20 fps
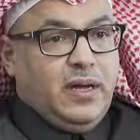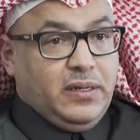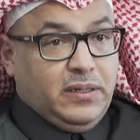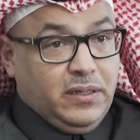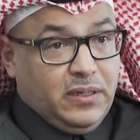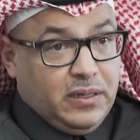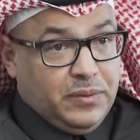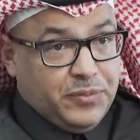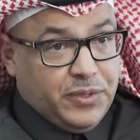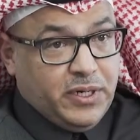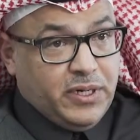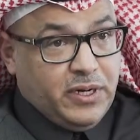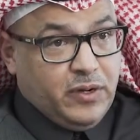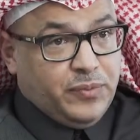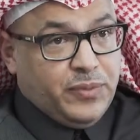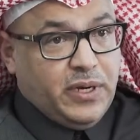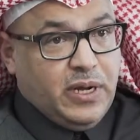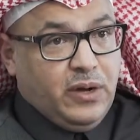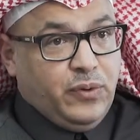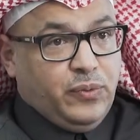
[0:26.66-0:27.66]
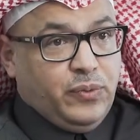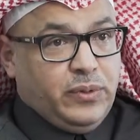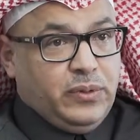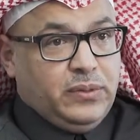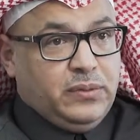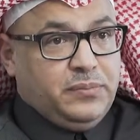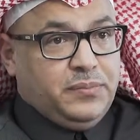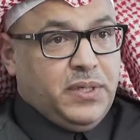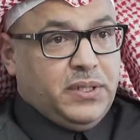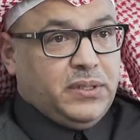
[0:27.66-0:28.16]
حقيقة من اليوم الأول
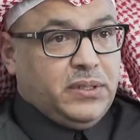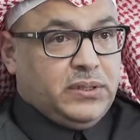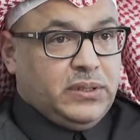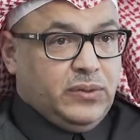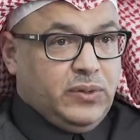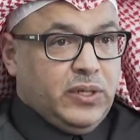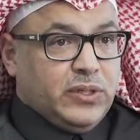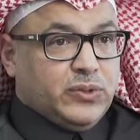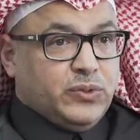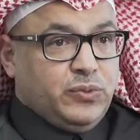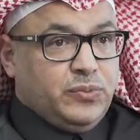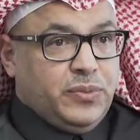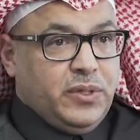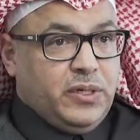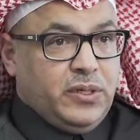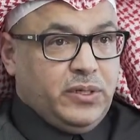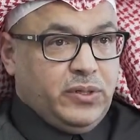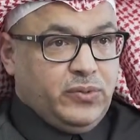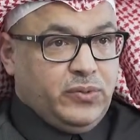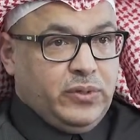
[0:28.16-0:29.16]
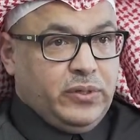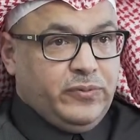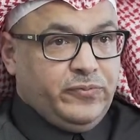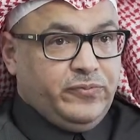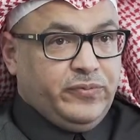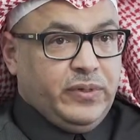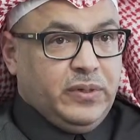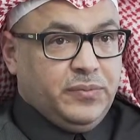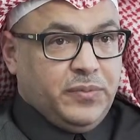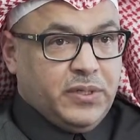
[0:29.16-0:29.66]
بعد التواصل مع الإخوان
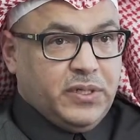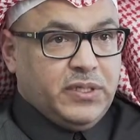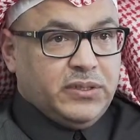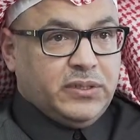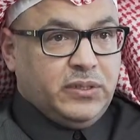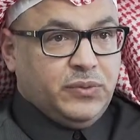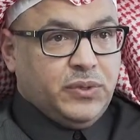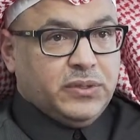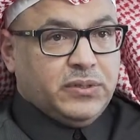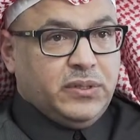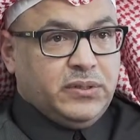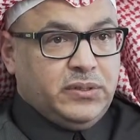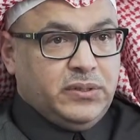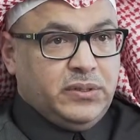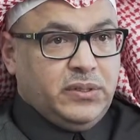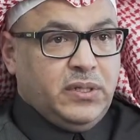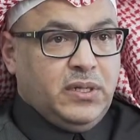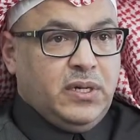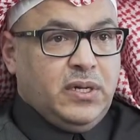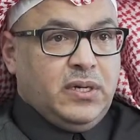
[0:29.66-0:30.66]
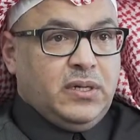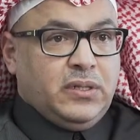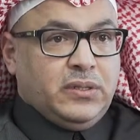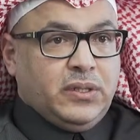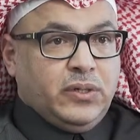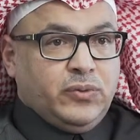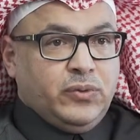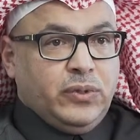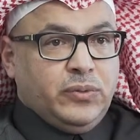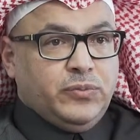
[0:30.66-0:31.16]
في المركز الوطني
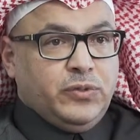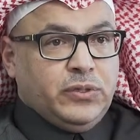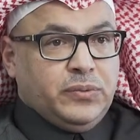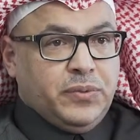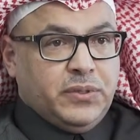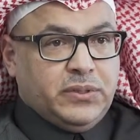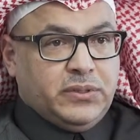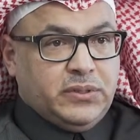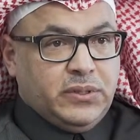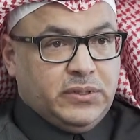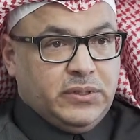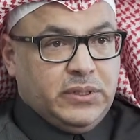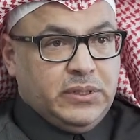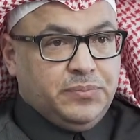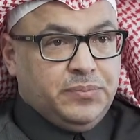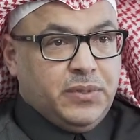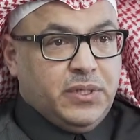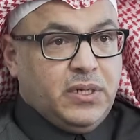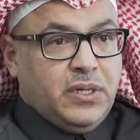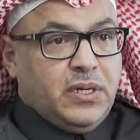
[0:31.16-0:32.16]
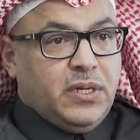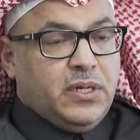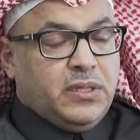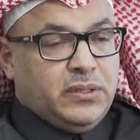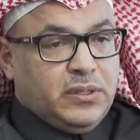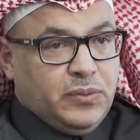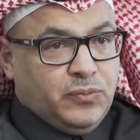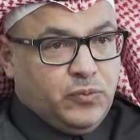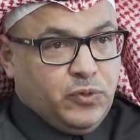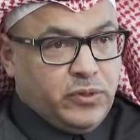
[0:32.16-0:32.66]
لتقويم معتمد التدريب
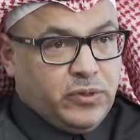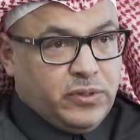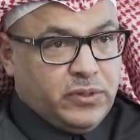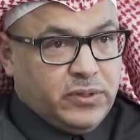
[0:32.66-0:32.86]
تم وضع